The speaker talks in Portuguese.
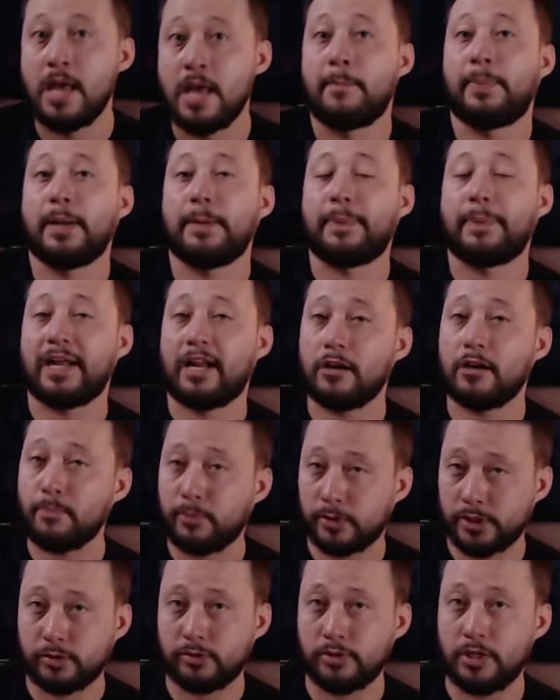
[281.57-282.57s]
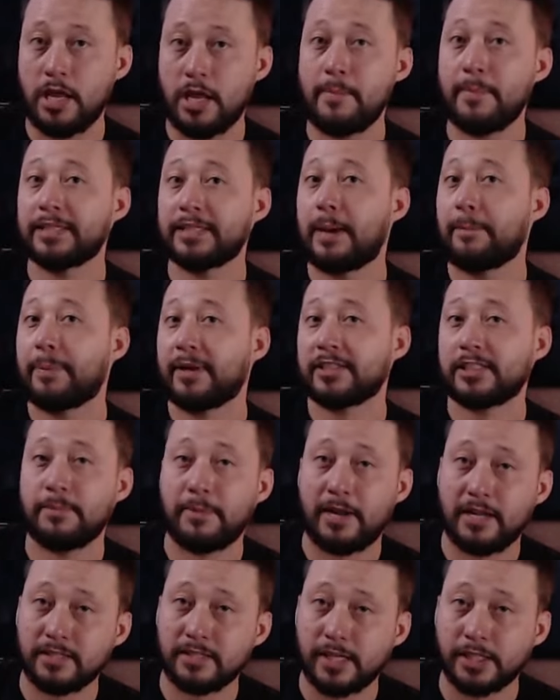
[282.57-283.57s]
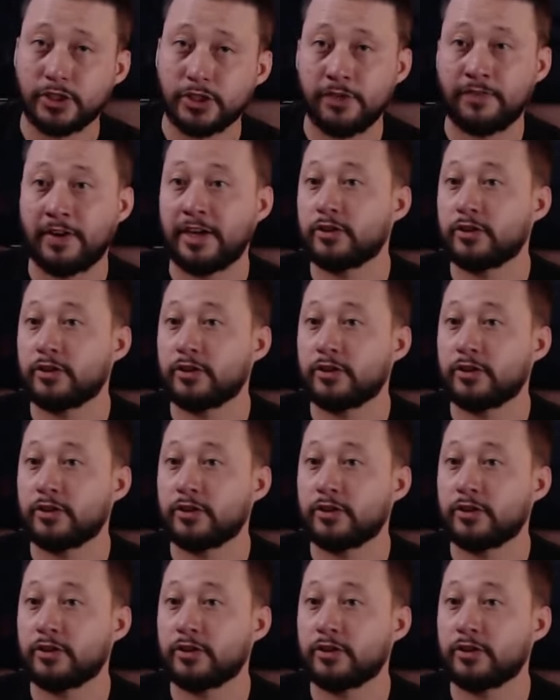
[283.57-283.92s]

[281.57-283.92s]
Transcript: preparar um projeto de lei e mandar para a Assembleia Legislativa.